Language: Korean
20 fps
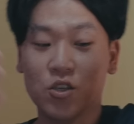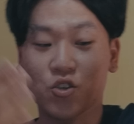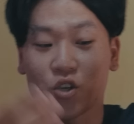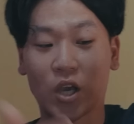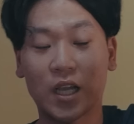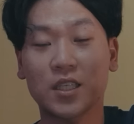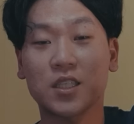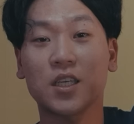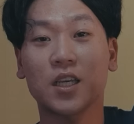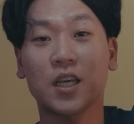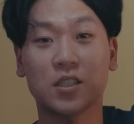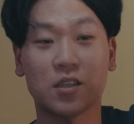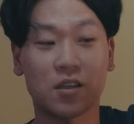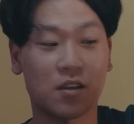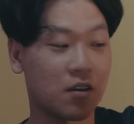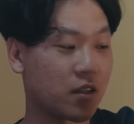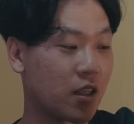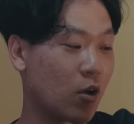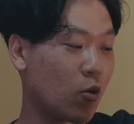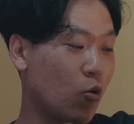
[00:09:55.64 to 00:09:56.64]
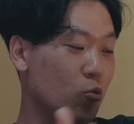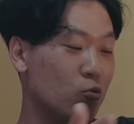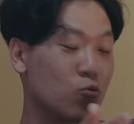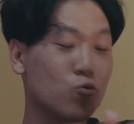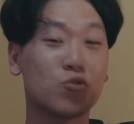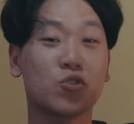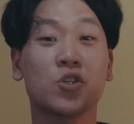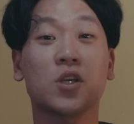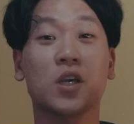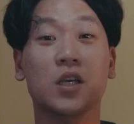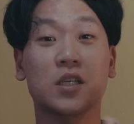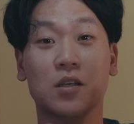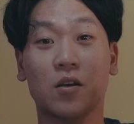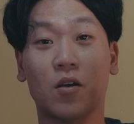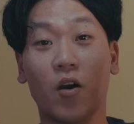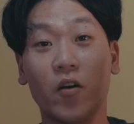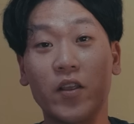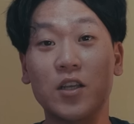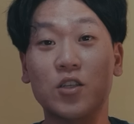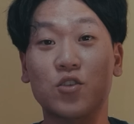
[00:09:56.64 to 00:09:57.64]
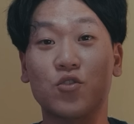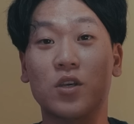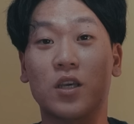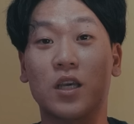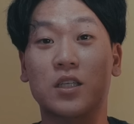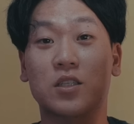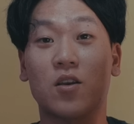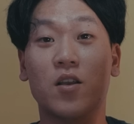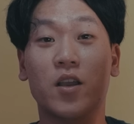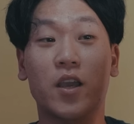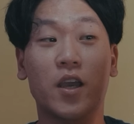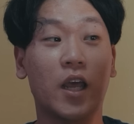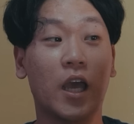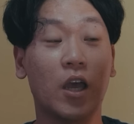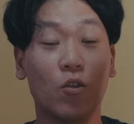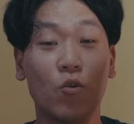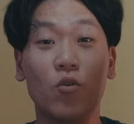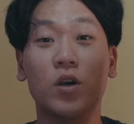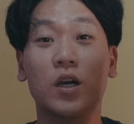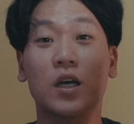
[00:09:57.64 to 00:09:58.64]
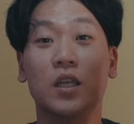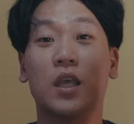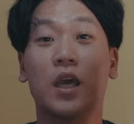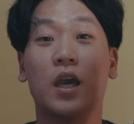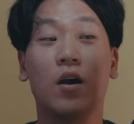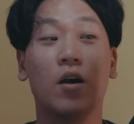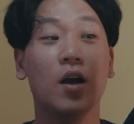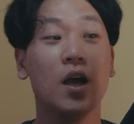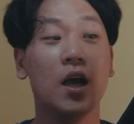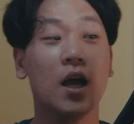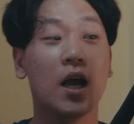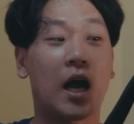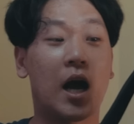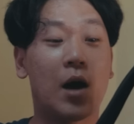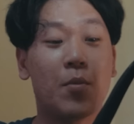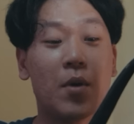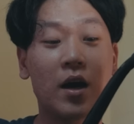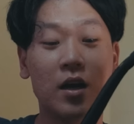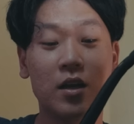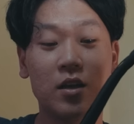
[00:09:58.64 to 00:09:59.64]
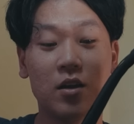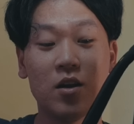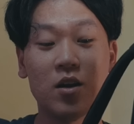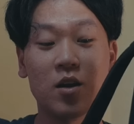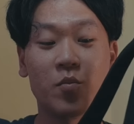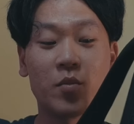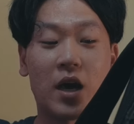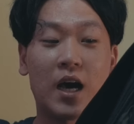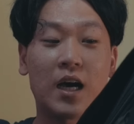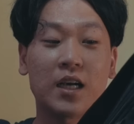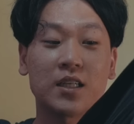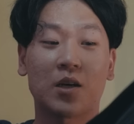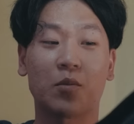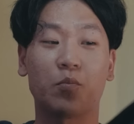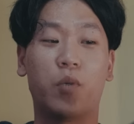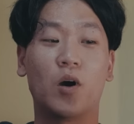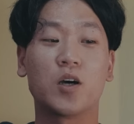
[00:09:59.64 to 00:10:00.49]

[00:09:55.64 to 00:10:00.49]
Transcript: 좌측에서 꺼내고 우측에서 꺼낼 수 있게 설계를 해놓은 것 같아요. 가방을 열려면 항상